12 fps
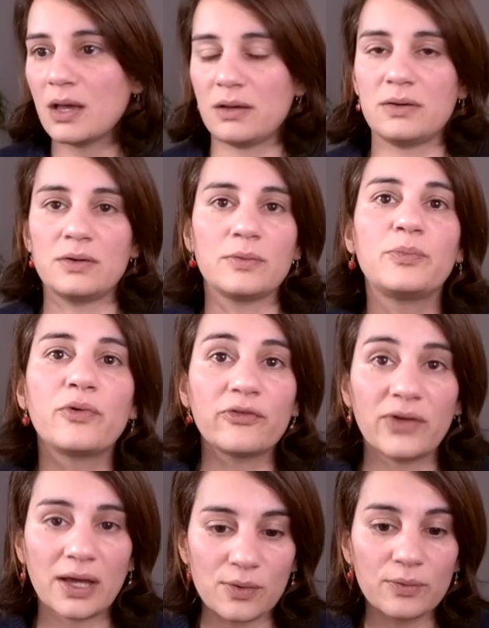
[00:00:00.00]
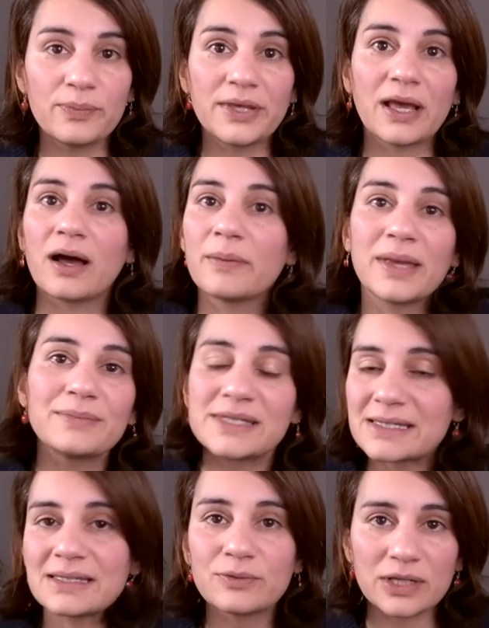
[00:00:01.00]
euh, pour faire le bien, même
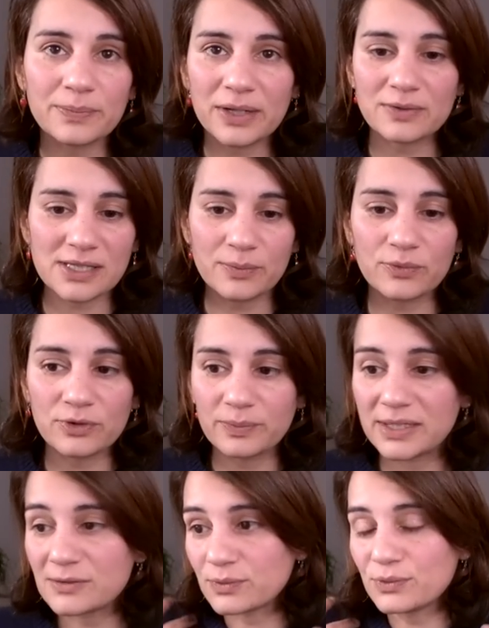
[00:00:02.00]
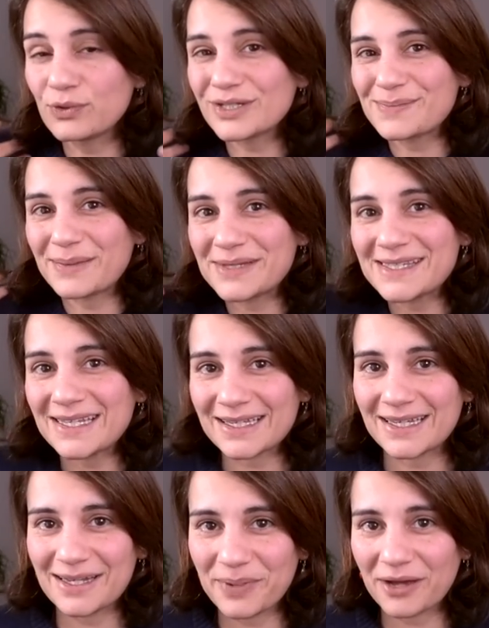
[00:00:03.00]
si on n'est pas dans un monde de bisounours, même si
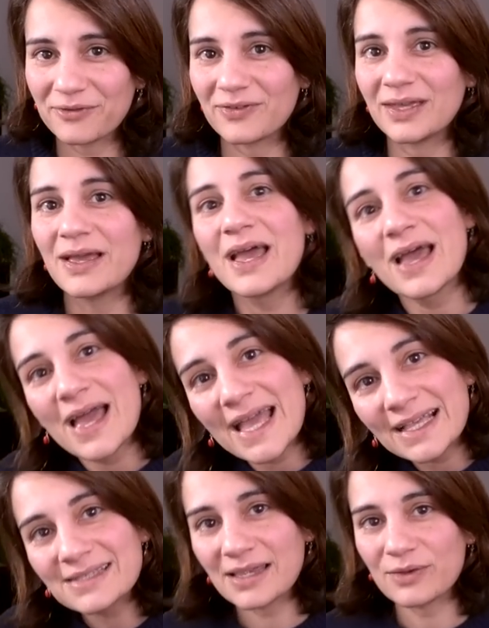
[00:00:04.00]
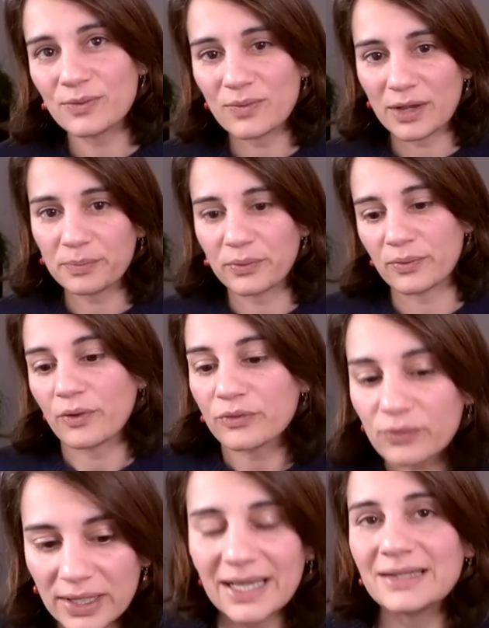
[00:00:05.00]
rien n'est parfait. Essayons un peu. En
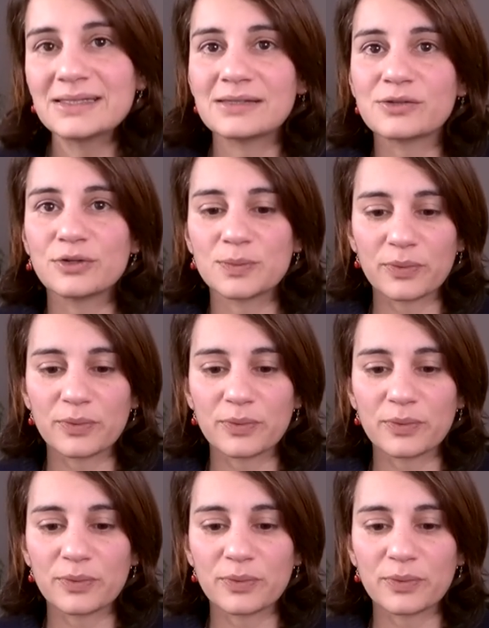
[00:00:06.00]
tous les cas, c'est ce que je